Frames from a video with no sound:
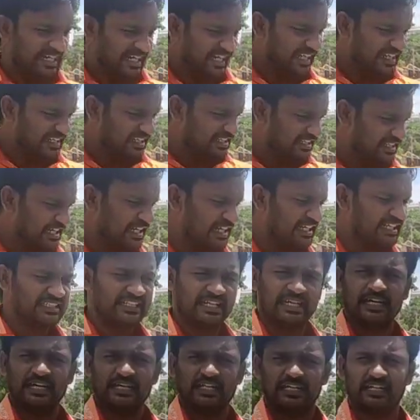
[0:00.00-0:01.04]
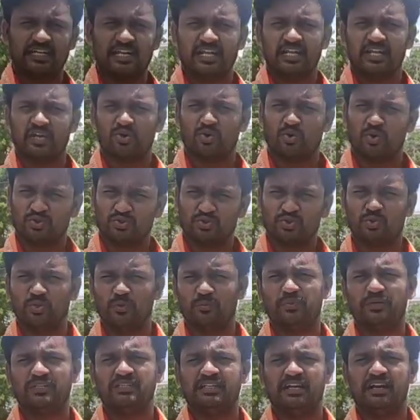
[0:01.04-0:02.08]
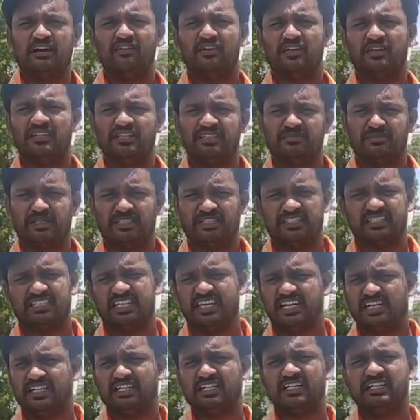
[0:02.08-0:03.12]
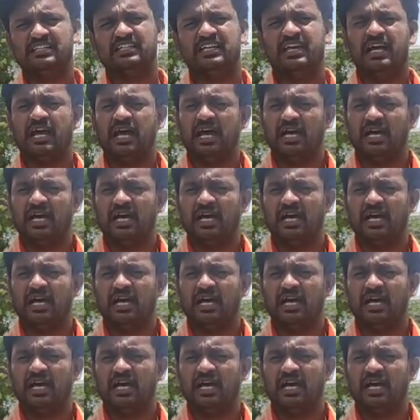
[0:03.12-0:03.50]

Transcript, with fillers: நிறைய இந்த தண்ணி தேங்குறதுனால கொசு உற்பத்தி ஆகிறது மற்ற டெங்கு